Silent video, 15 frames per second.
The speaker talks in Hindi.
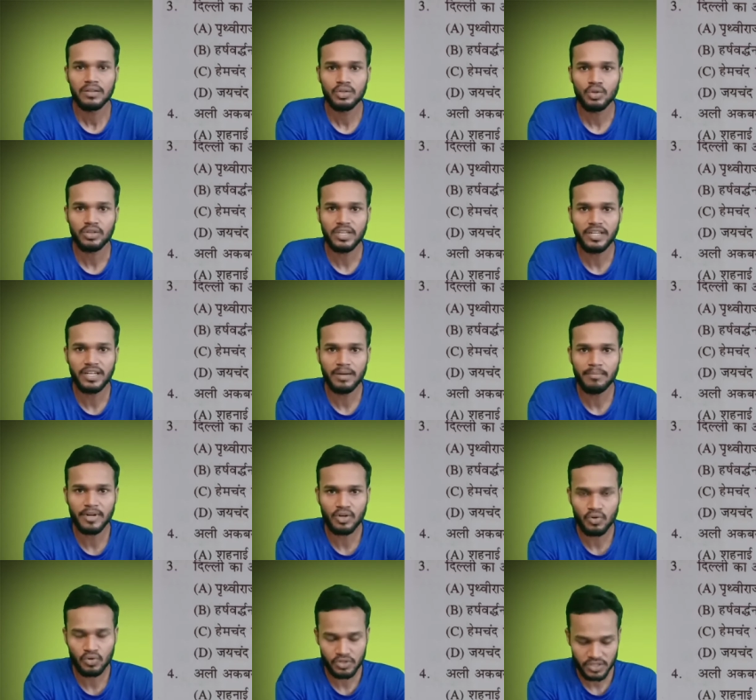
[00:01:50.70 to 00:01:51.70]
तो तीन नंबर
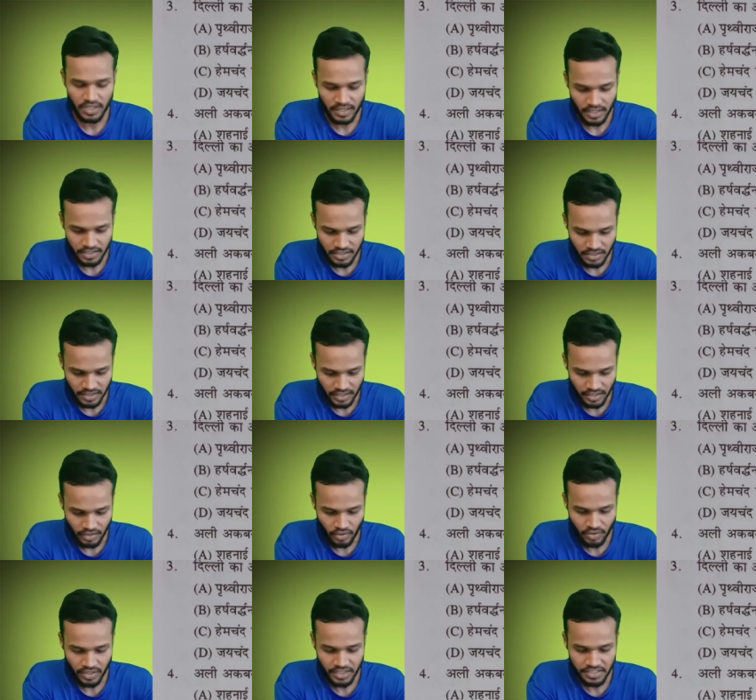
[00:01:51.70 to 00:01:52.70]
क्वेश्चन का जितने
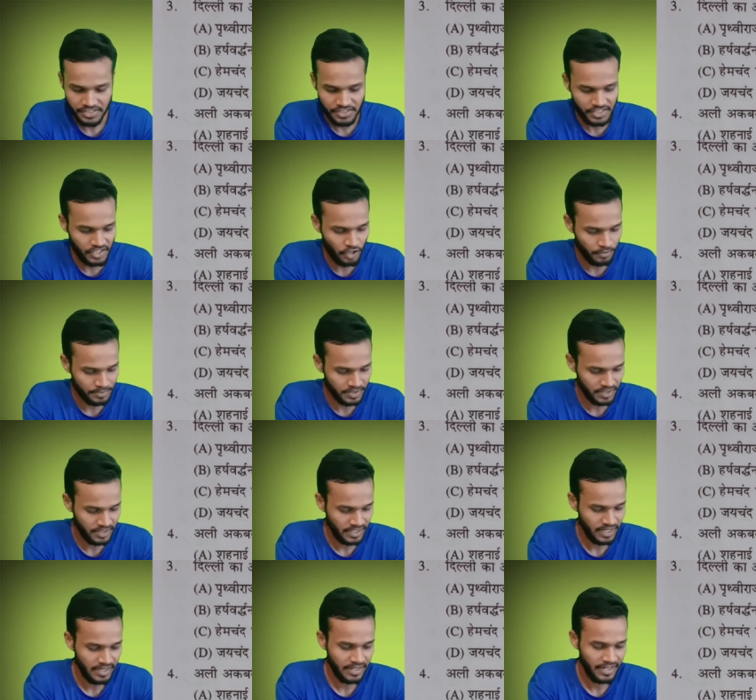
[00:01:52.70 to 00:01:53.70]
लोगों ने सी ऑप्शन
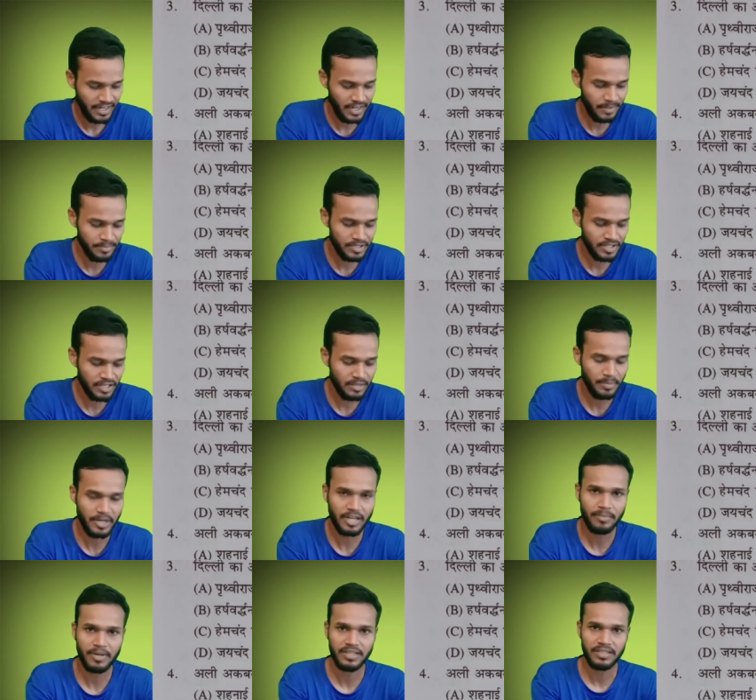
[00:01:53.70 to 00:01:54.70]
दिया है हेमचंद
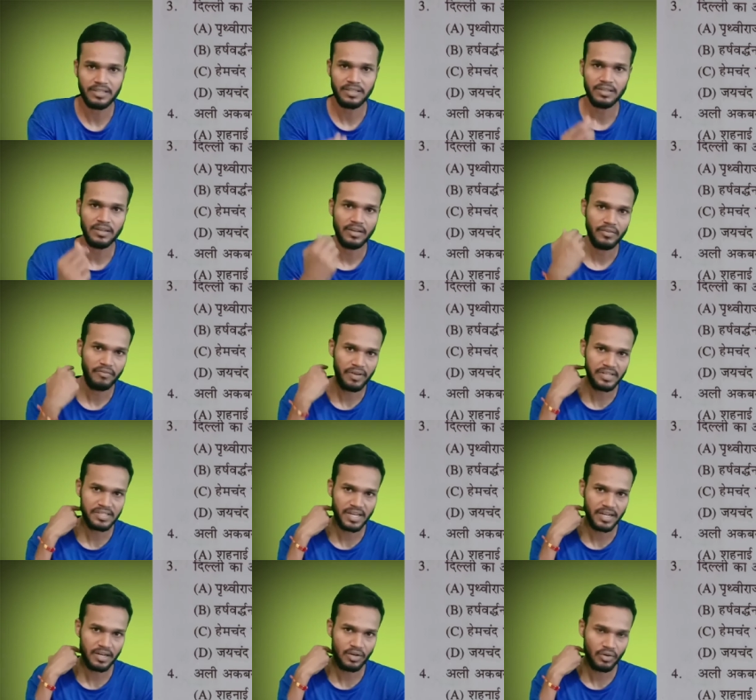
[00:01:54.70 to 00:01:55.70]
विक्रमादित्य वे
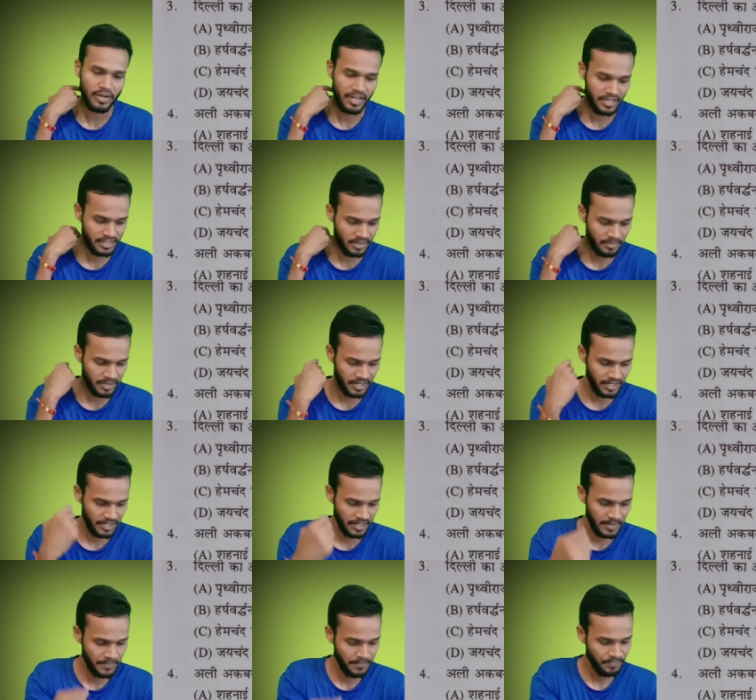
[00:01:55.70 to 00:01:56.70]
सारे लोग एकदम
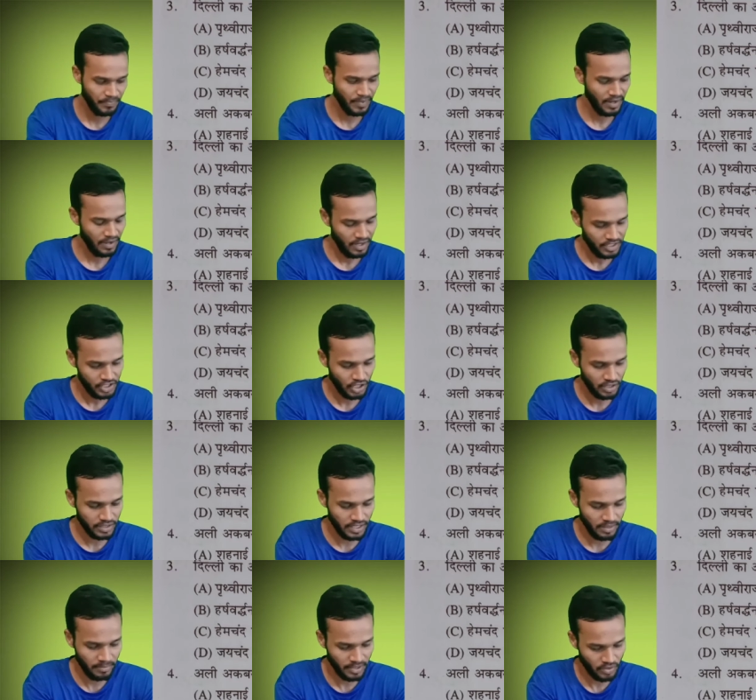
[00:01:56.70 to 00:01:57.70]
करेक्ट हैं चौथा
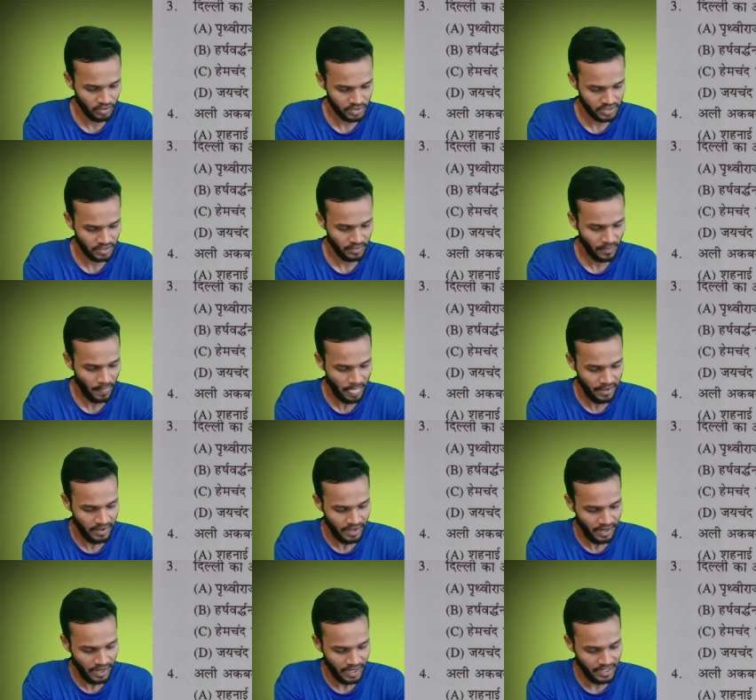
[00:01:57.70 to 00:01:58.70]
नंबर क्वेश्चन
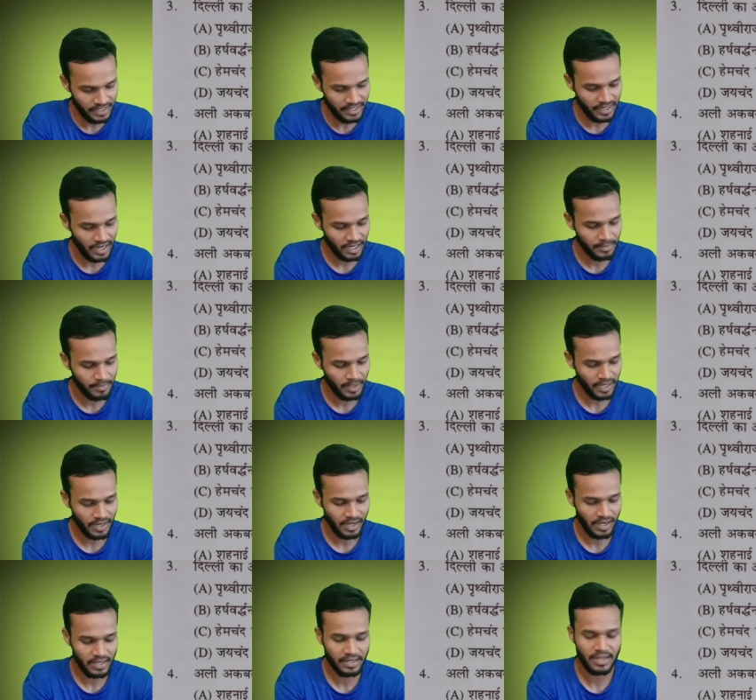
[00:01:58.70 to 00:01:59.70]
अली अकबर
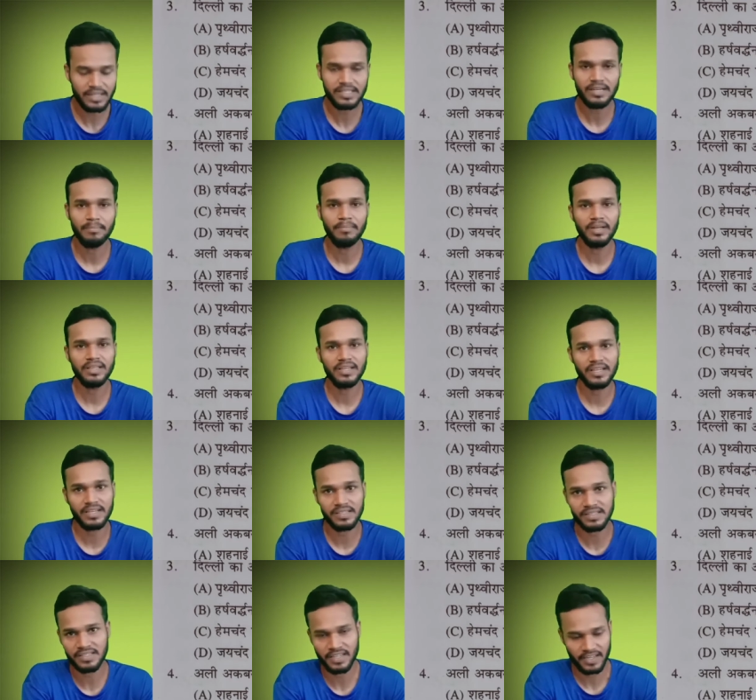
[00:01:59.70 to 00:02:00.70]
खान का संबंध
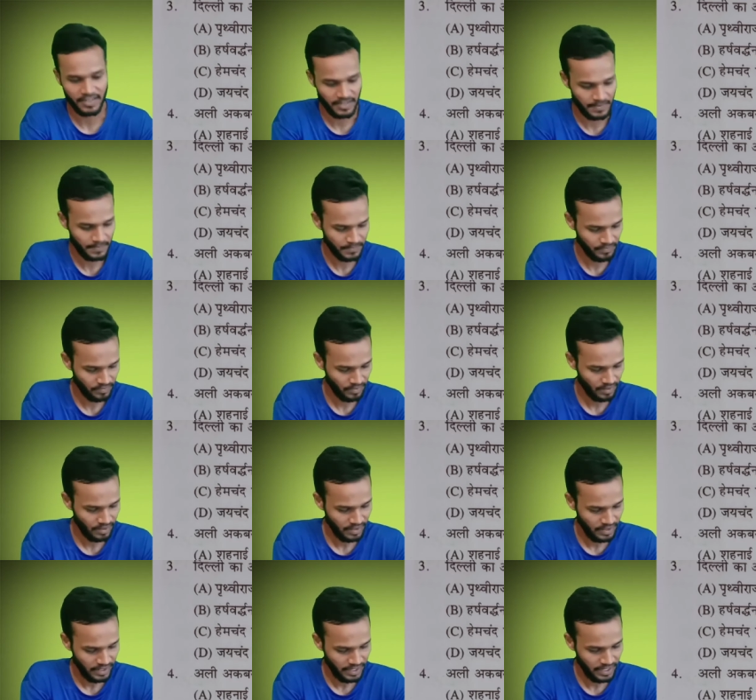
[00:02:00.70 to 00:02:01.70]
किससे है
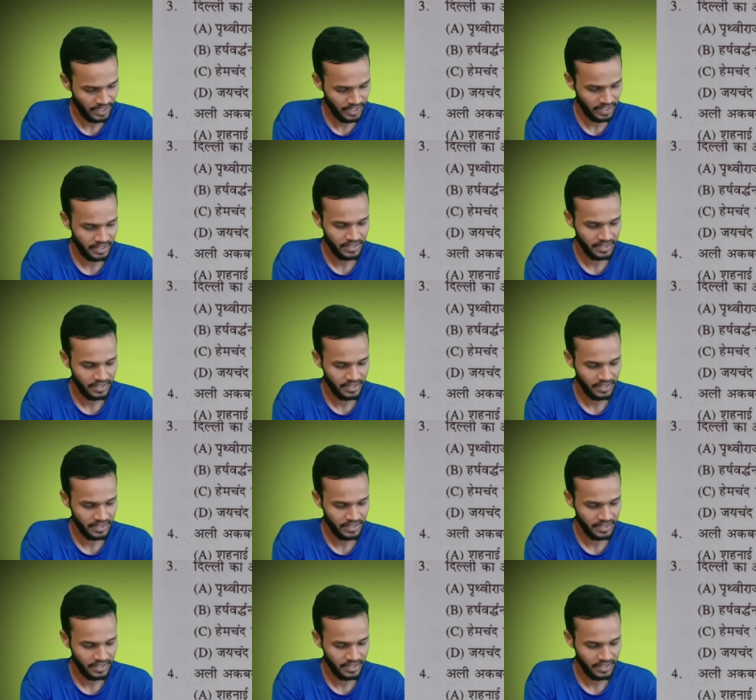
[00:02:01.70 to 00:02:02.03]
ए